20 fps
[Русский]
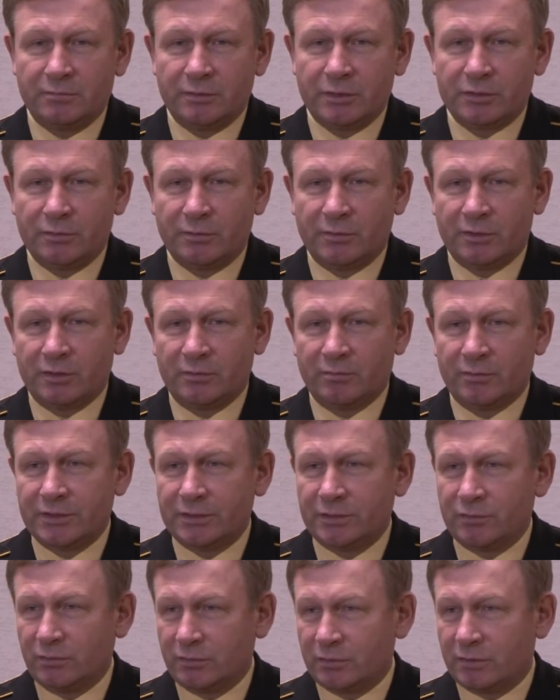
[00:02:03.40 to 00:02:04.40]
особенно
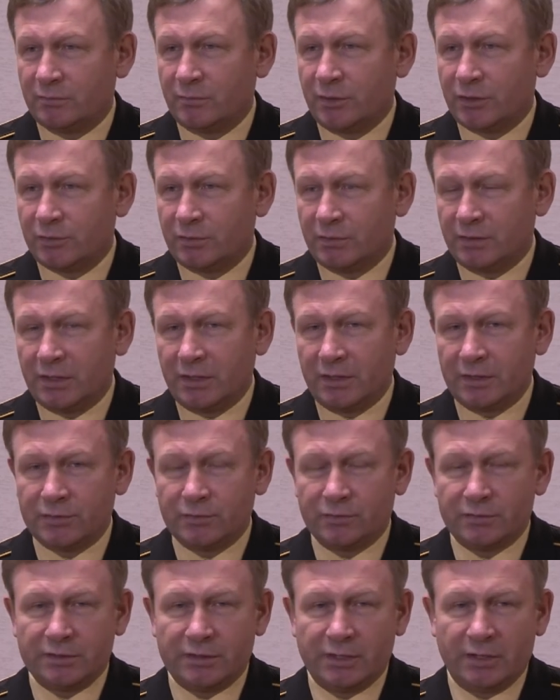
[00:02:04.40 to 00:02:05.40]
Бастион с большой
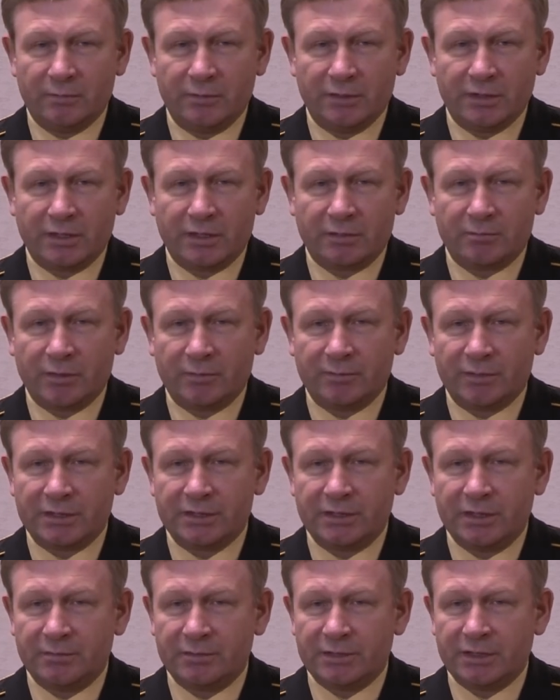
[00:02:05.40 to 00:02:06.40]
дальностью стрельбы как по
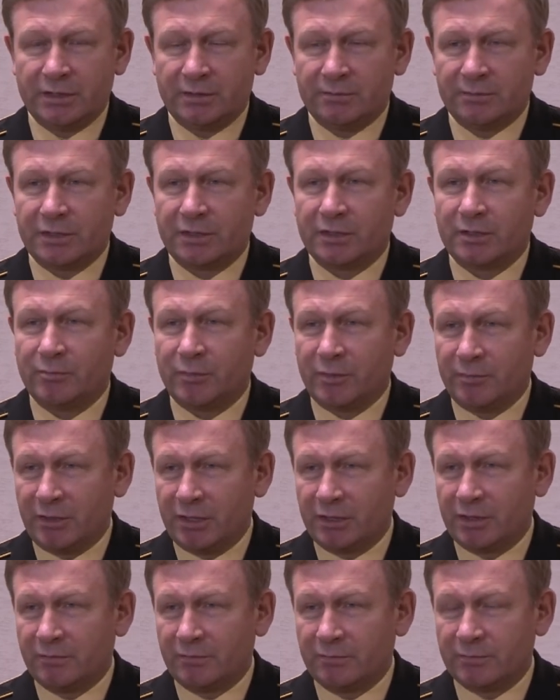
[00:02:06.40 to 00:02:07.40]
морским целям, так и по
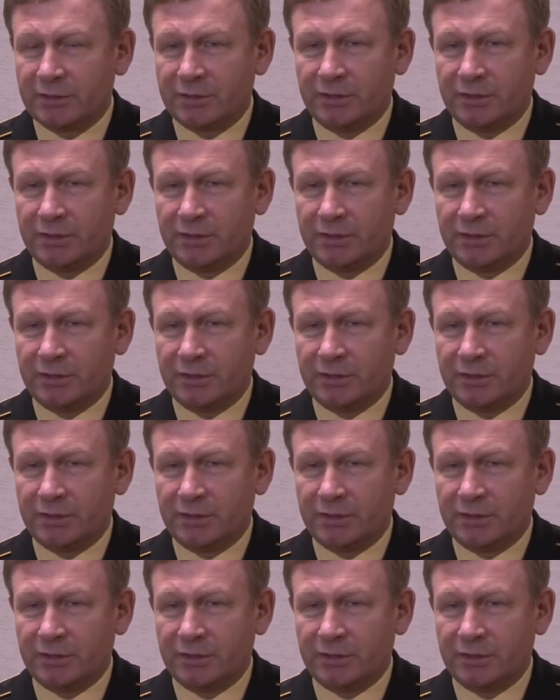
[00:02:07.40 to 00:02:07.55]
береговым